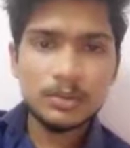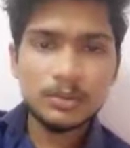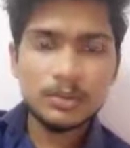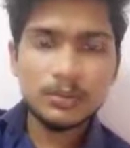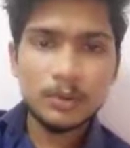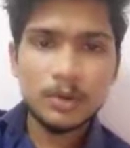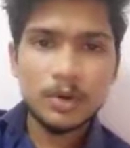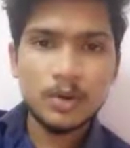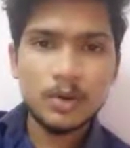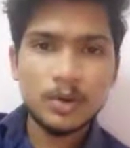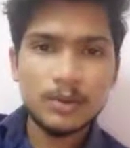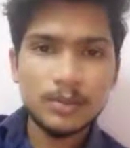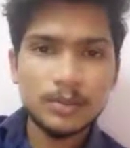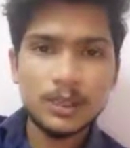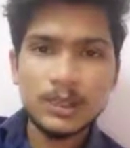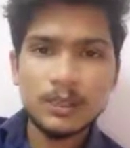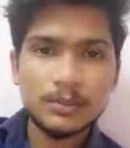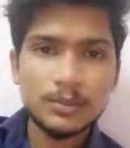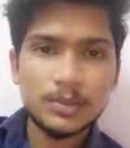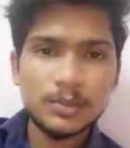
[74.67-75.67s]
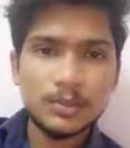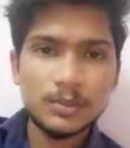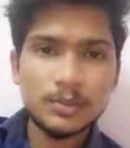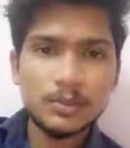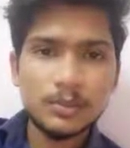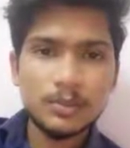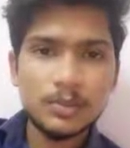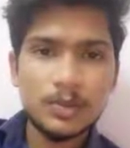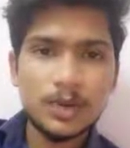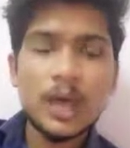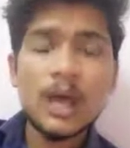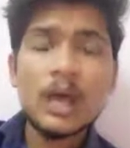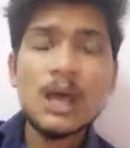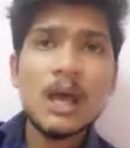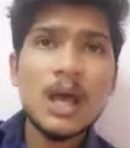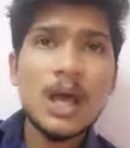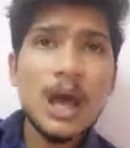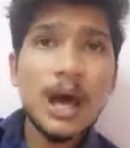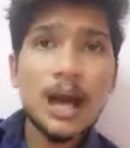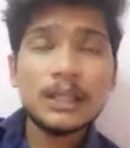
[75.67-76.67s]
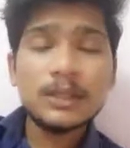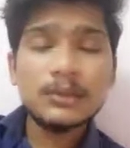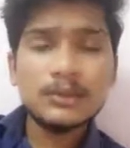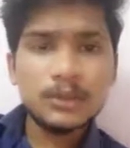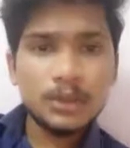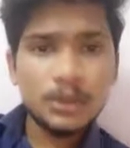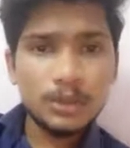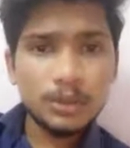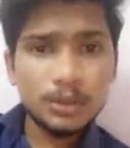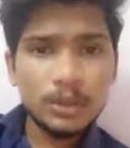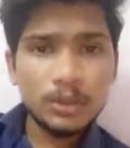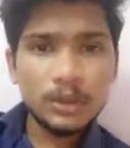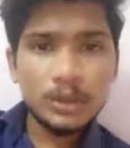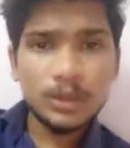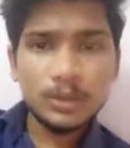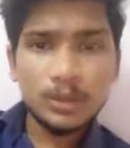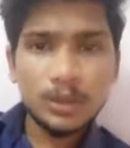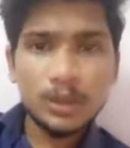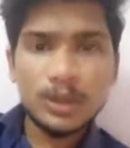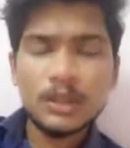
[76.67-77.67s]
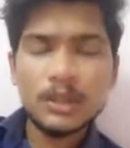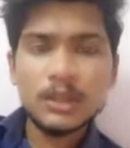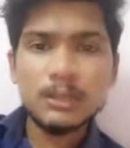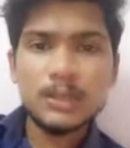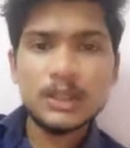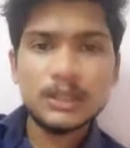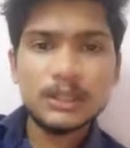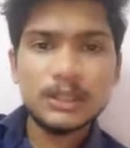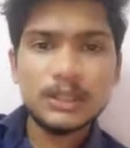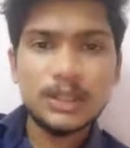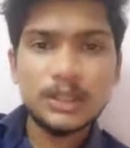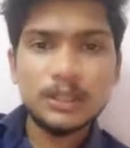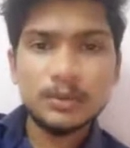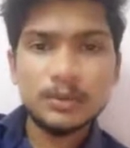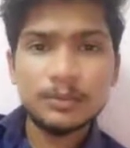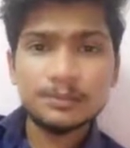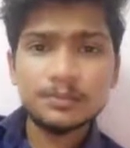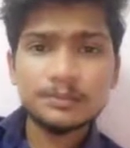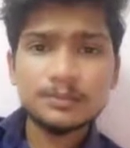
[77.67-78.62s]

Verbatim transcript: பணம் அப்படின்ற மாதிரி சொல்லிட்டு போவாங்க அதை வந்துட்டு தூரத்துலேருந்து ஒரு குழந்தை பார்த்துக்கிட்டே இருக்கும்